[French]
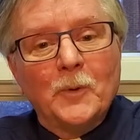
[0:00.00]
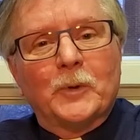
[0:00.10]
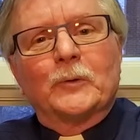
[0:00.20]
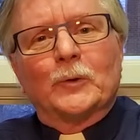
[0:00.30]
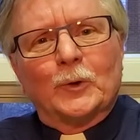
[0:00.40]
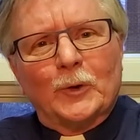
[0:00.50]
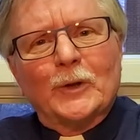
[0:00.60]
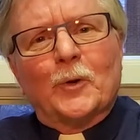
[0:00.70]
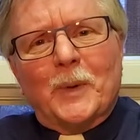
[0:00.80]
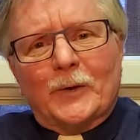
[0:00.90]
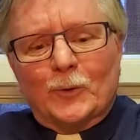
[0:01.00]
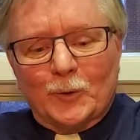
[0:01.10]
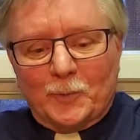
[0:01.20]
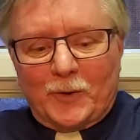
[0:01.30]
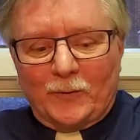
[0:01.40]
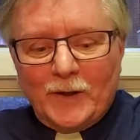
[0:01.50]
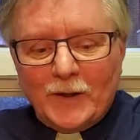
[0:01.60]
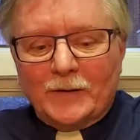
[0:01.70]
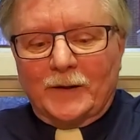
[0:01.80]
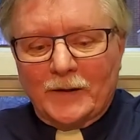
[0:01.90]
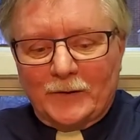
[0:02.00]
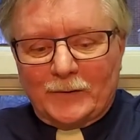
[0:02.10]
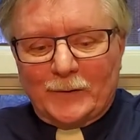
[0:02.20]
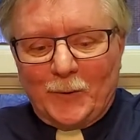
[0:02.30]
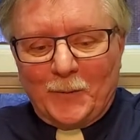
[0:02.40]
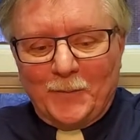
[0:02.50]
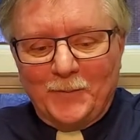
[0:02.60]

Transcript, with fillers: qu'il nous a donné le mandat de parfaire la création.